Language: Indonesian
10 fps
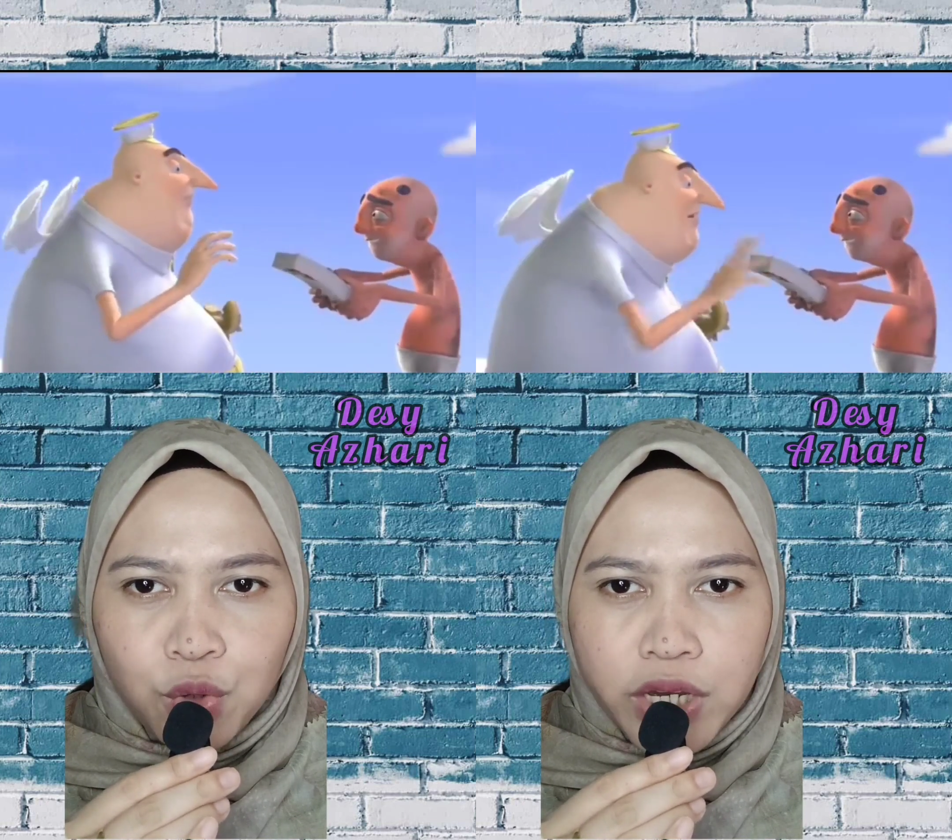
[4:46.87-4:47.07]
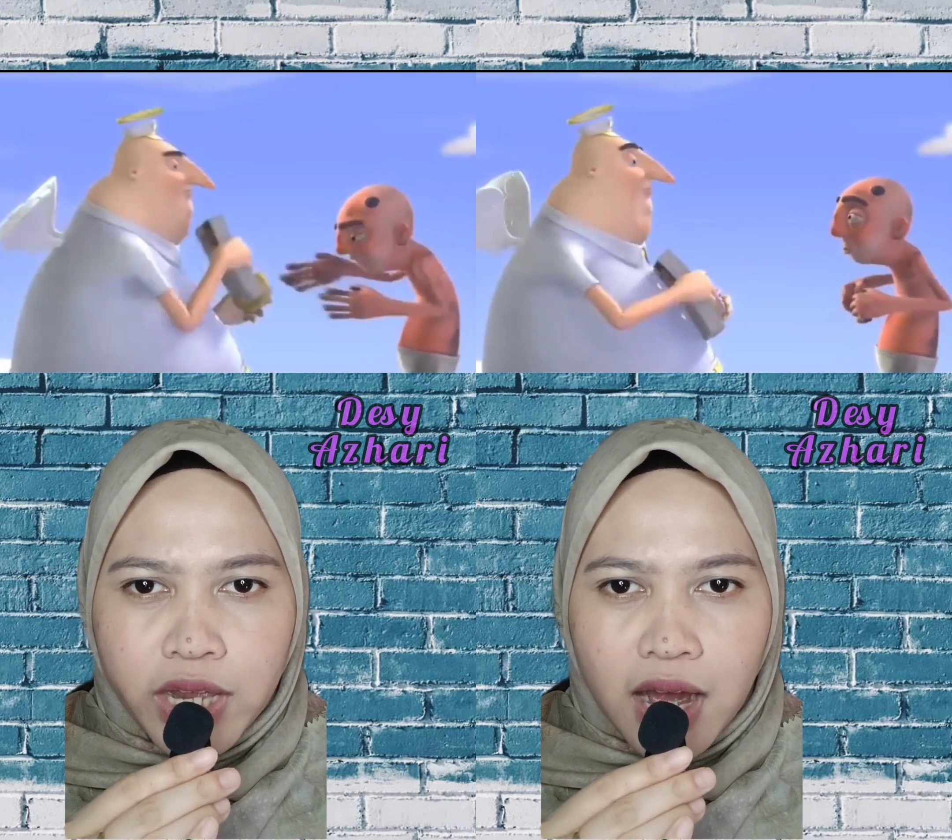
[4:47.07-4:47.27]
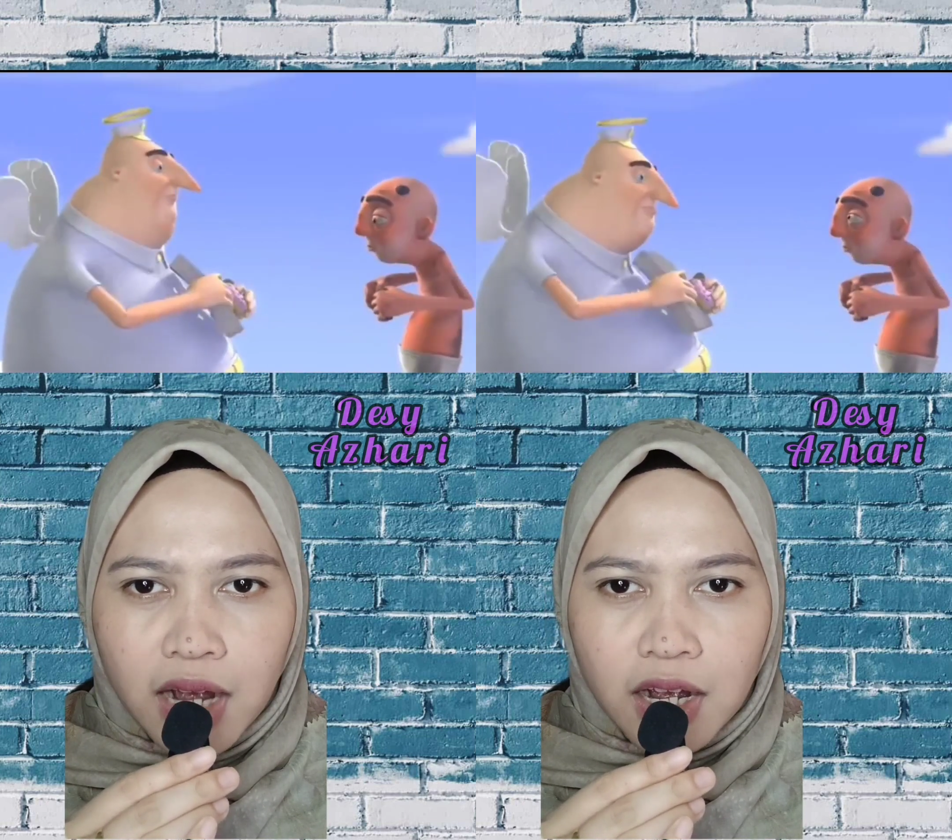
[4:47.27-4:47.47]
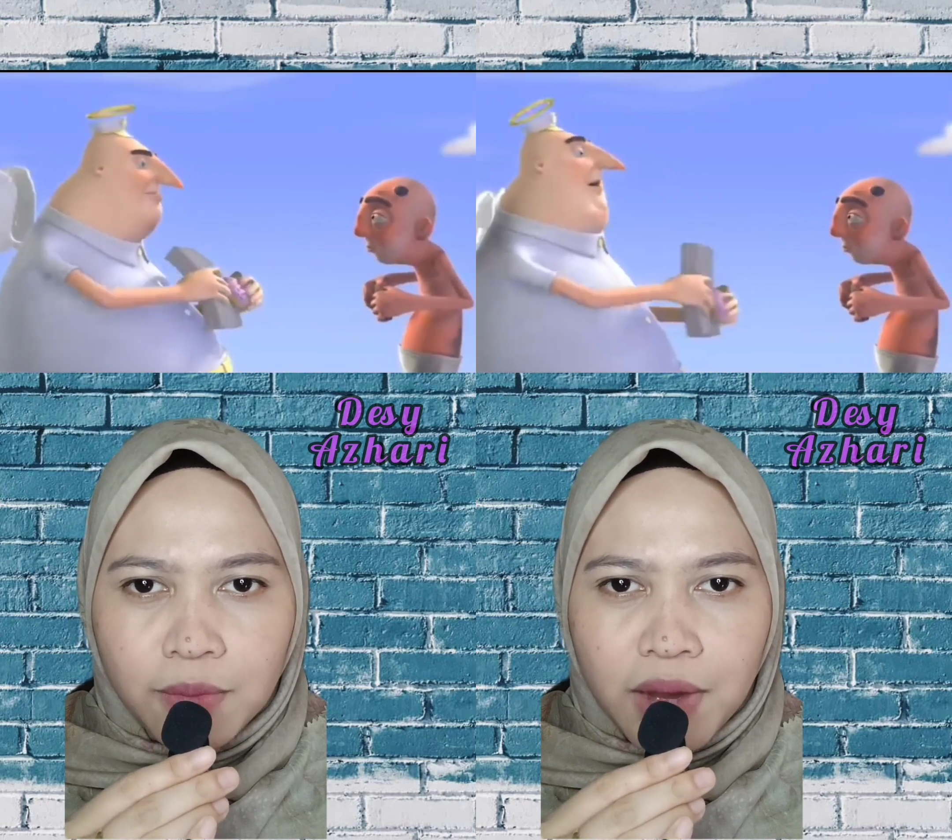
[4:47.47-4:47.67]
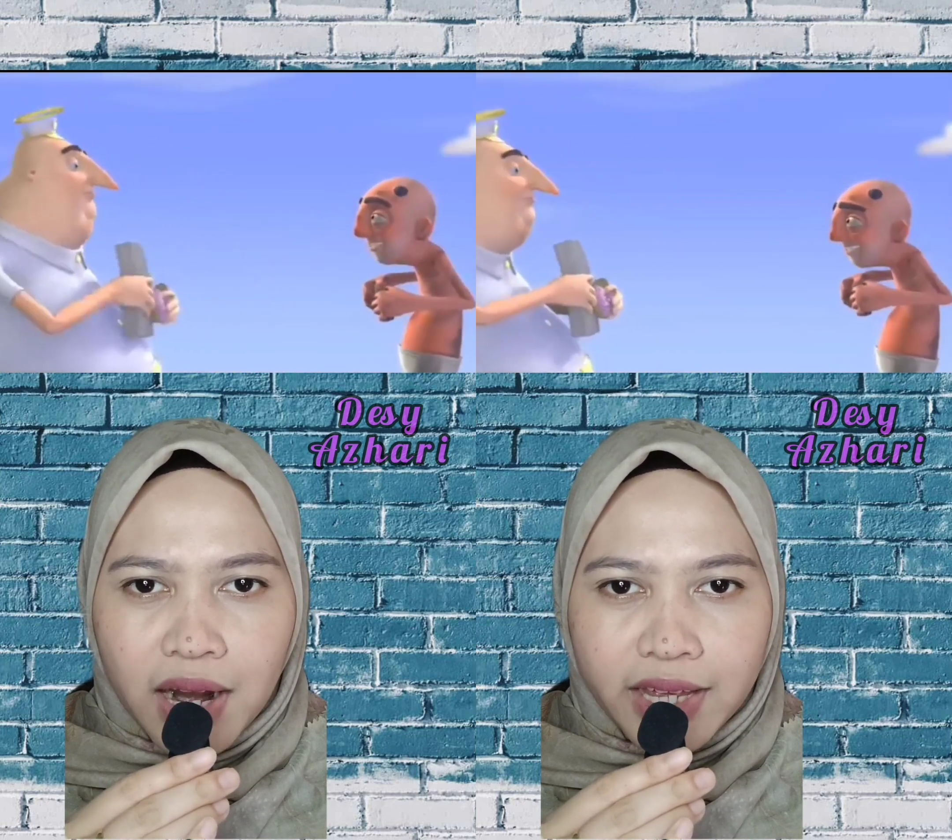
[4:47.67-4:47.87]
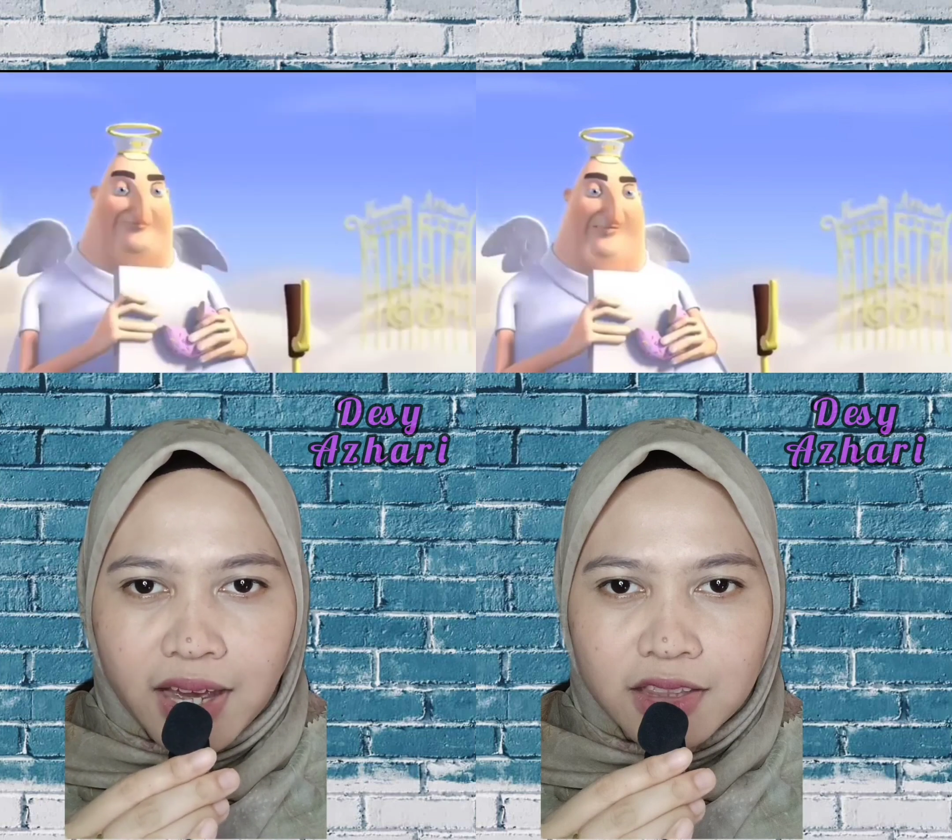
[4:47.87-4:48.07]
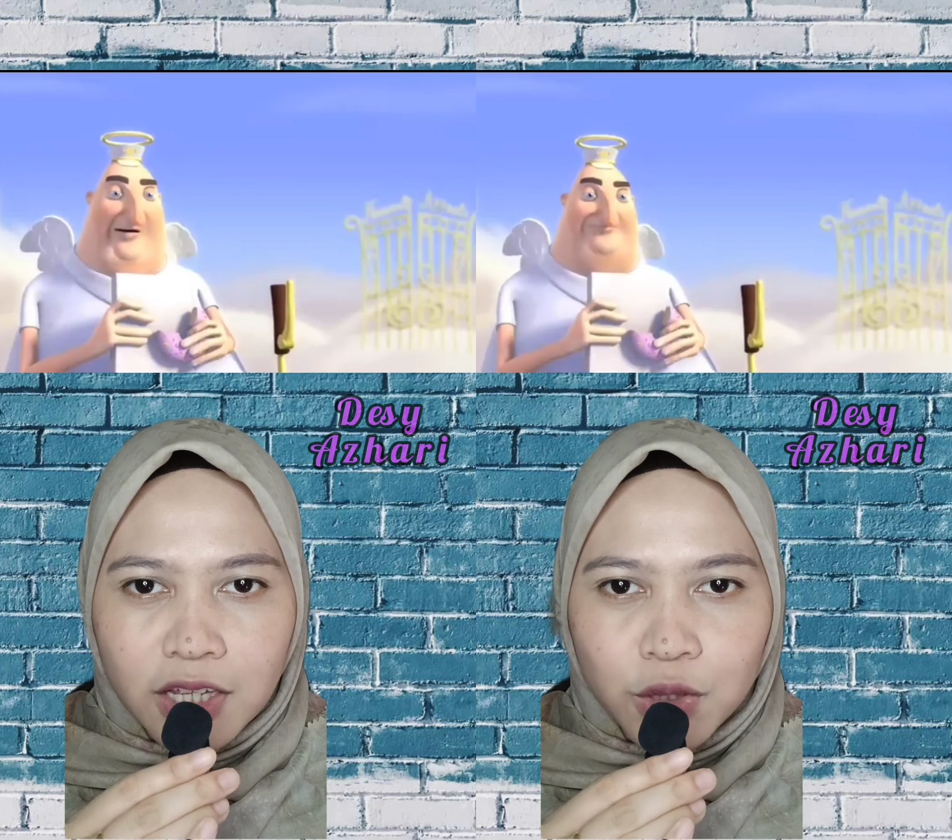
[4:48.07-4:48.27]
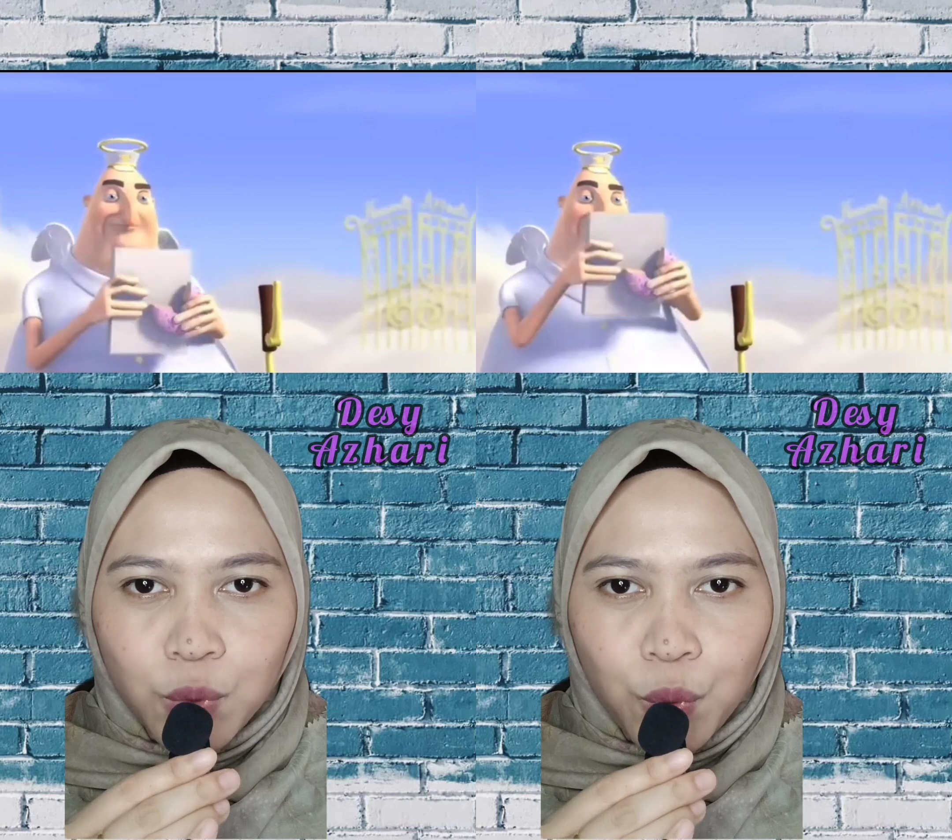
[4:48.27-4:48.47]
dunia ke malaikat
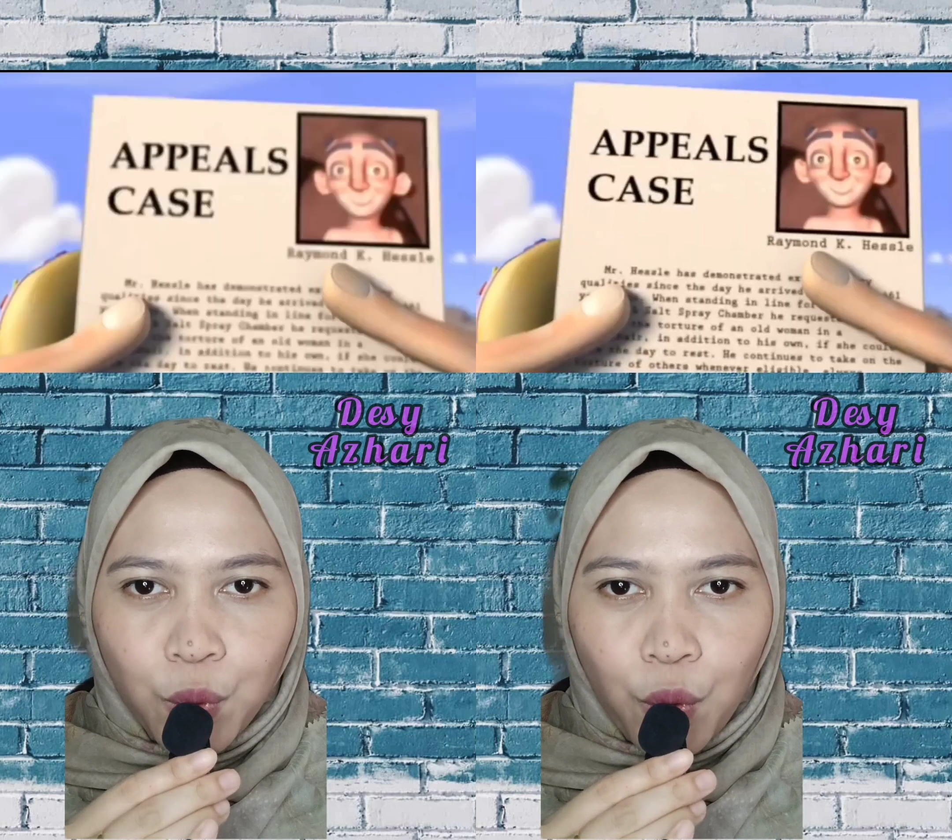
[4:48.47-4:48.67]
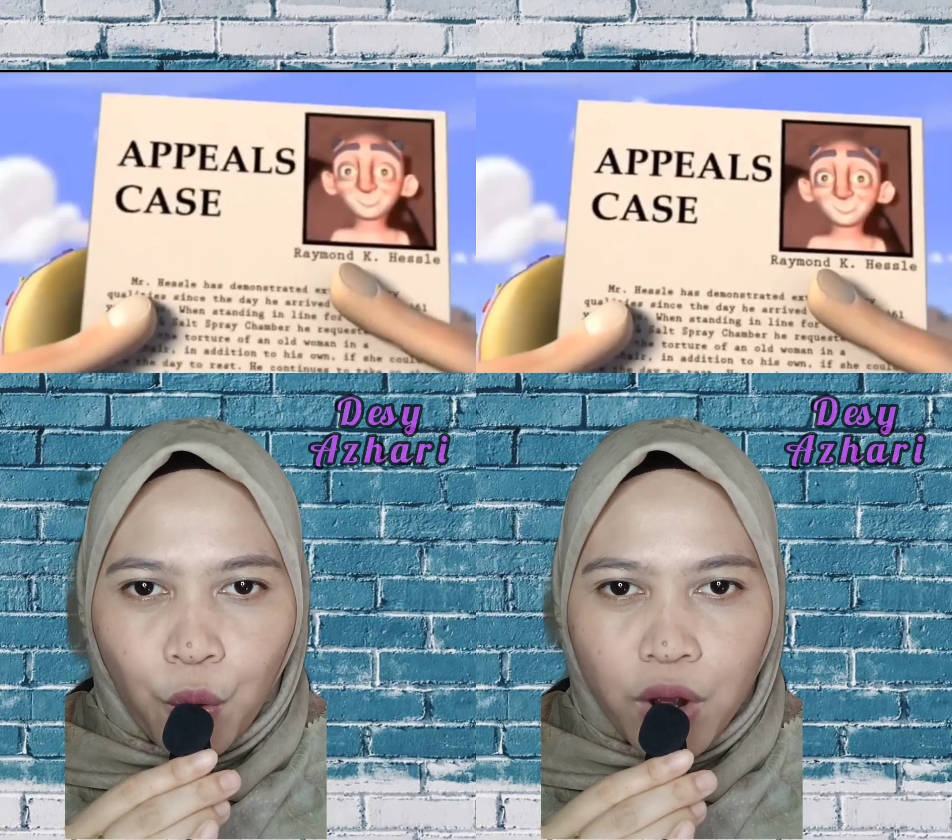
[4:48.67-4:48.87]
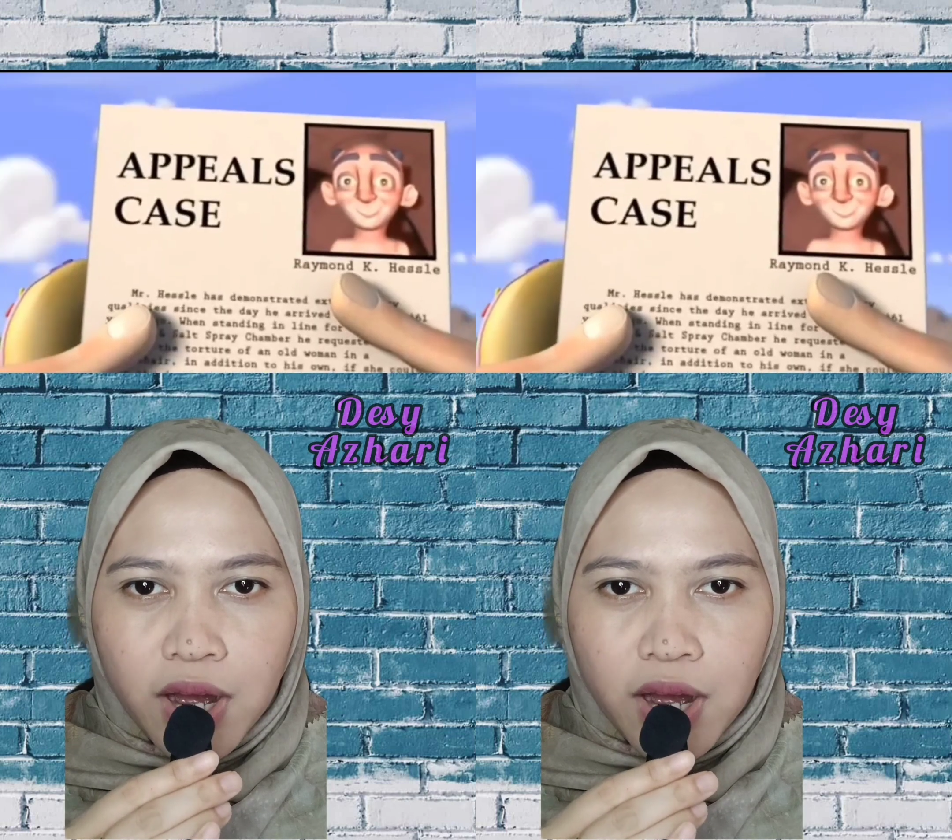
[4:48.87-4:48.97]
itu